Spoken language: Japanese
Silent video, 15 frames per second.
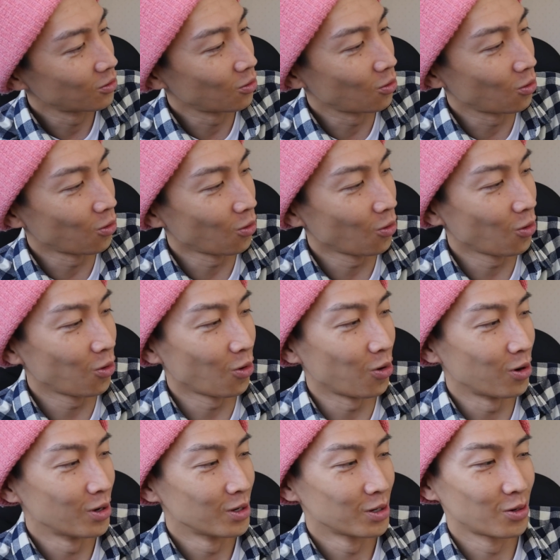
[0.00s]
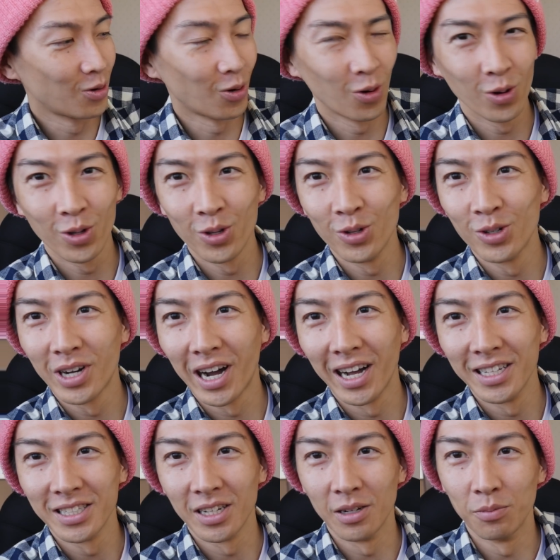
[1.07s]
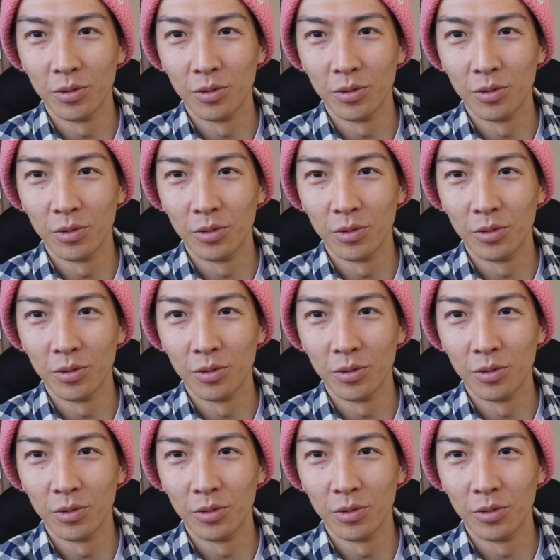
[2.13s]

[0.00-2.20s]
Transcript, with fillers: こういう感じ。